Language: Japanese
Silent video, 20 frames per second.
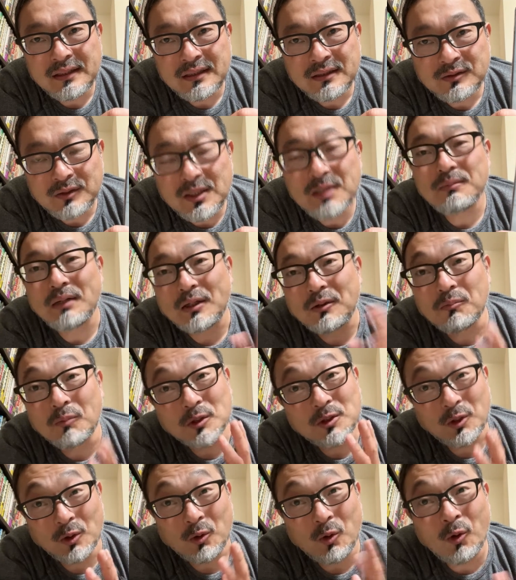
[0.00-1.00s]
それでまあ
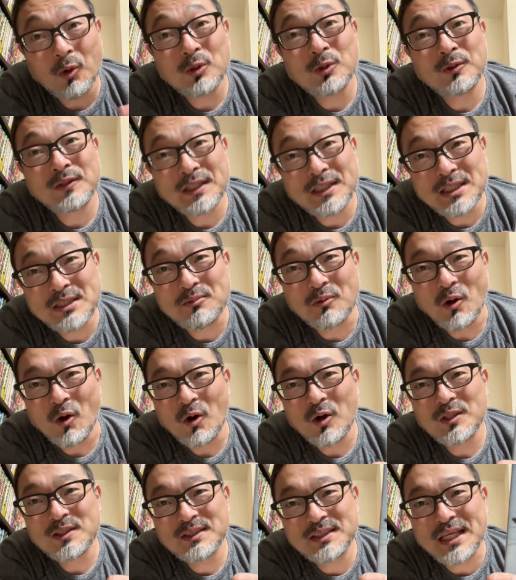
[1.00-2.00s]
もちろん工業的にも
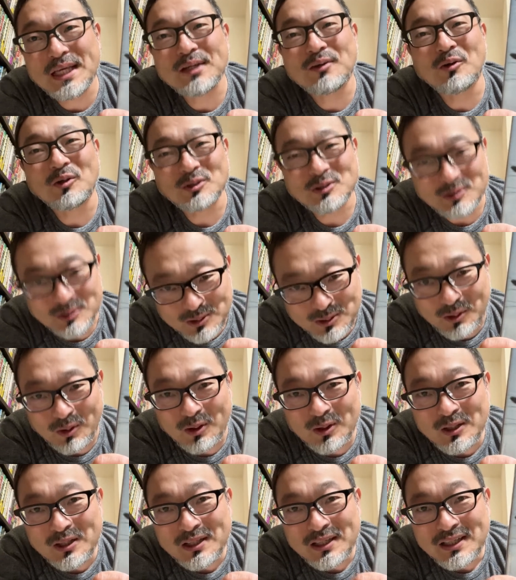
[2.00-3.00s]
成功すると
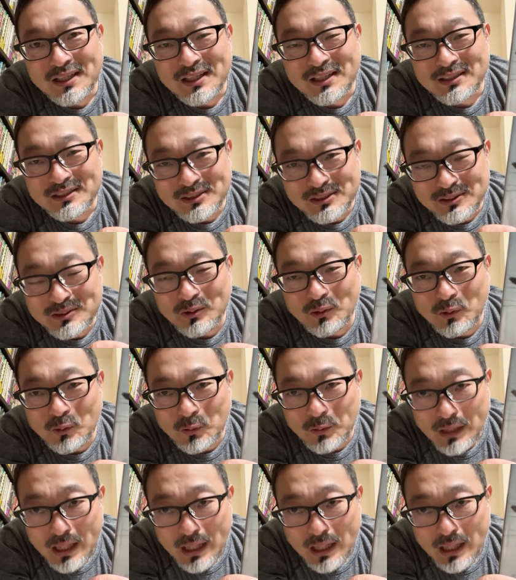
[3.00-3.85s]
いうところ